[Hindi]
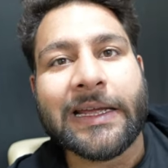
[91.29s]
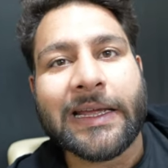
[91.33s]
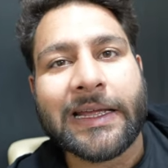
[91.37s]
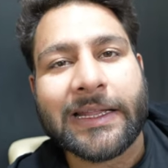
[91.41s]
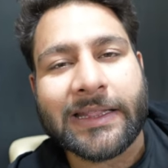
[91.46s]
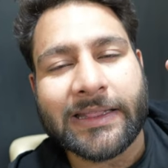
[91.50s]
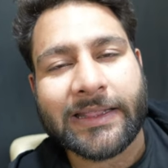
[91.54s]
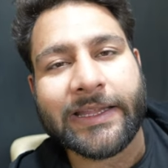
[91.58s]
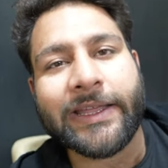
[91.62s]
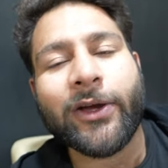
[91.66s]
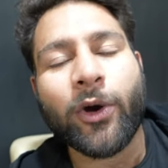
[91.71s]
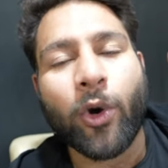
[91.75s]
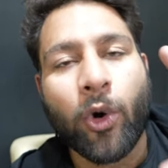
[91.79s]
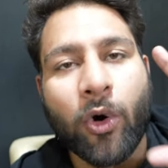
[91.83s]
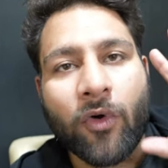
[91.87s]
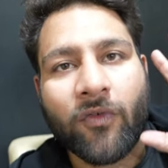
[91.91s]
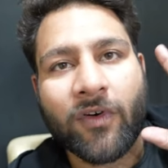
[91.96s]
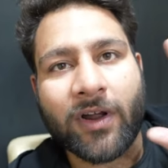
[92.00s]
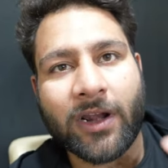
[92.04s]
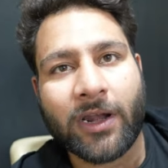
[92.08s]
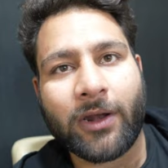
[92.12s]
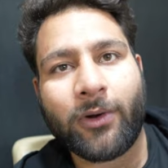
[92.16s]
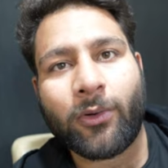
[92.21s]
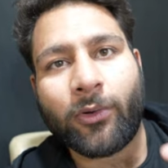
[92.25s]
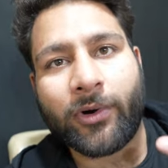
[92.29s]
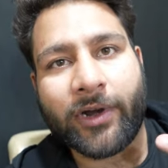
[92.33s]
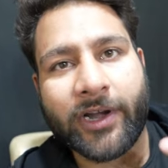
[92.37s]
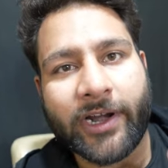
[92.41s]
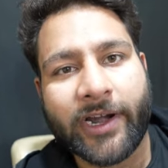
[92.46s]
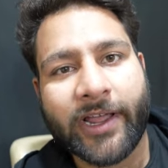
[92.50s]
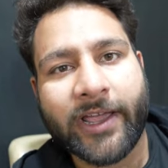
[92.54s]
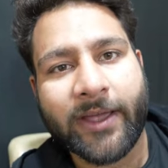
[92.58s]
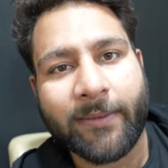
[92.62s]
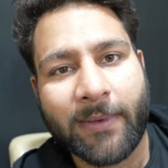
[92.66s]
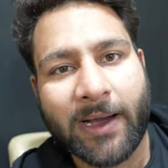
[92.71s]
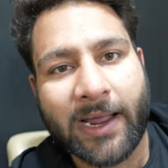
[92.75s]
इतनी
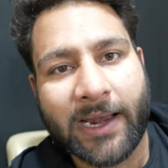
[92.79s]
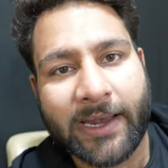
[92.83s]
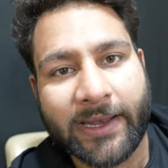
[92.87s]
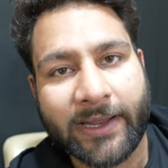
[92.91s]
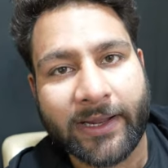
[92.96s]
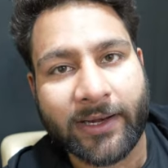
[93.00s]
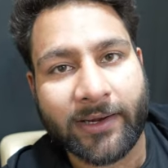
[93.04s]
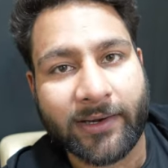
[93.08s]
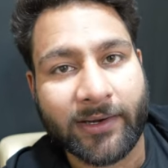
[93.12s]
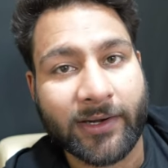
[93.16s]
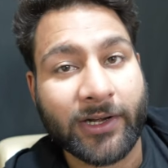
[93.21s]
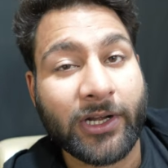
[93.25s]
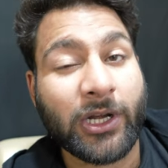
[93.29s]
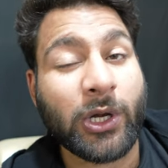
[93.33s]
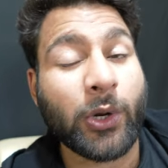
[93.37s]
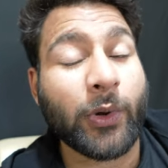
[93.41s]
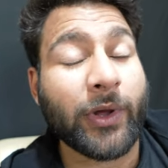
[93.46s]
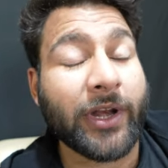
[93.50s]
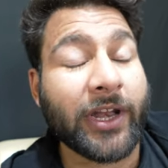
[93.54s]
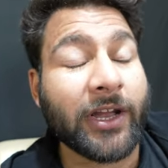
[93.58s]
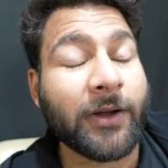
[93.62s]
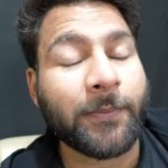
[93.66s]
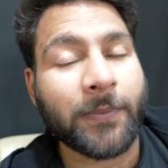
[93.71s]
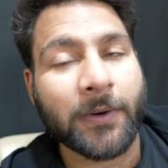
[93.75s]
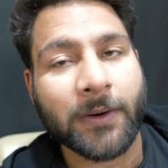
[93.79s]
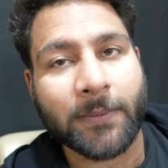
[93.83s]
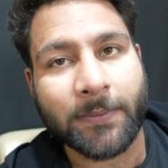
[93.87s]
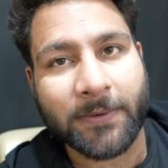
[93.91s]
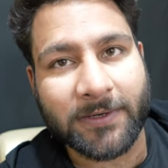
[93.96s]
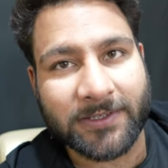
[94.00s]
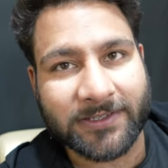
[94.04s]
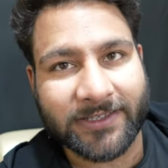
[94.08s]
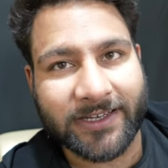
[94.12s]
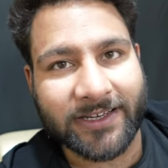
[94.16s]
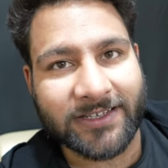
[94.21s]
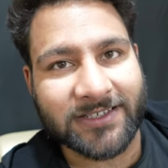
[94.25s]
ओवरलोडेड हिमालयन टूरिंग
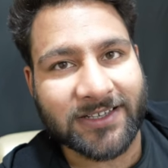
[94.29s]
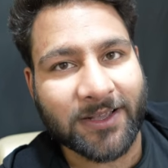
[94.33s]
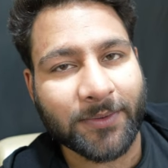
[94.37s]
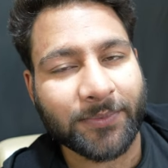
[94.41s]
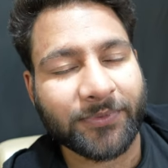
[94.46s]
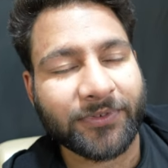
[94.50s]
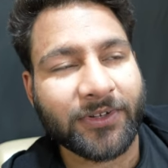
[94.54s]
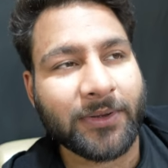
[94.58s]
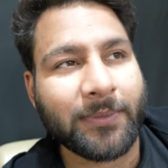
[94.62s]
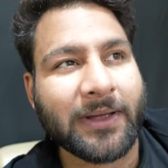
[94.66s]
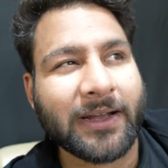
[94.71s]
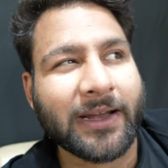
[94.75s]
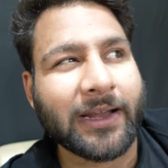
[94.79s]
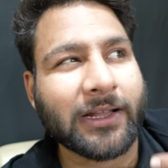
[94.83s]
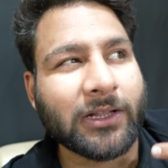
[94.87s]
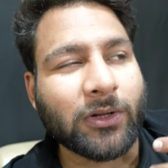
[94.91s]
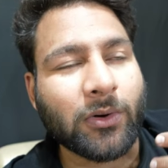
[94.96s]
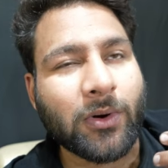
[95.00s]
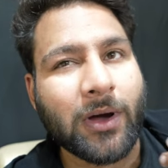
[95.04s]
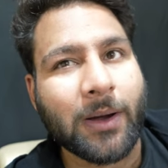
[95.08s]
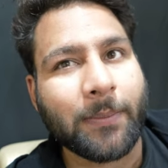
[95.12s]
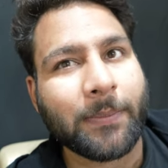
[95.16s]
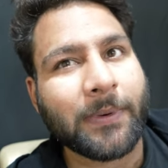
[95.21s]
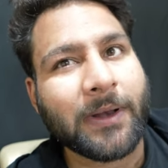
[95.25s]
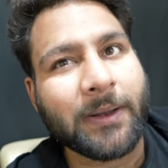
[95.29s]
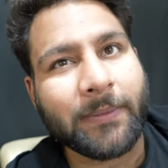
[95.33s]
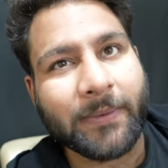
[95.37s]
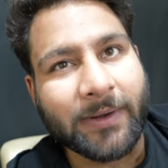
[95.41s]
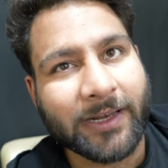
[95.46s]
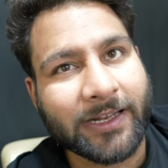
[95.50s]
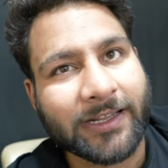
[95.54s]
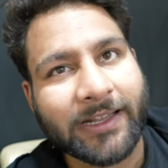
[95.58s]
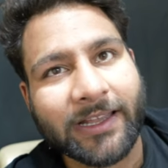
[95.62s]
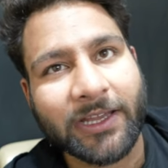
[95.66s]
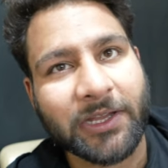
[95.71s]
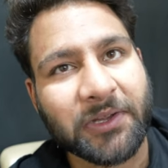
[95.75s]
पर्पस के हिसाब से मैं कहता हूँ आपने भी
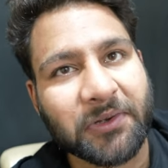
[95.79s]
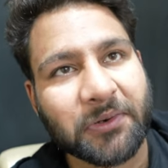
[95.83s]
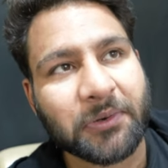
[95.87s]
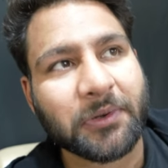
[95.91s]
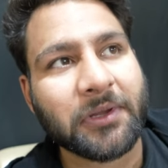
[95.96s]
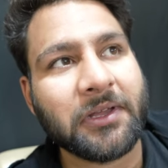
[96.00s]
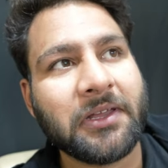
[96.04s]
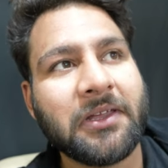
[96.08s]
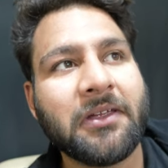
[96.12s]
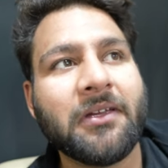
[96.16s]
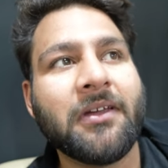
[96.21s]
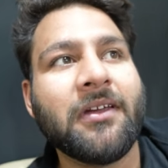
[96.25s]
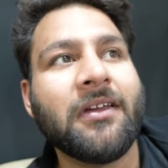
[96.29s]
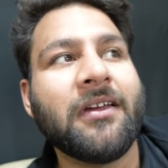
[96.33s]
नहीं देखी होगी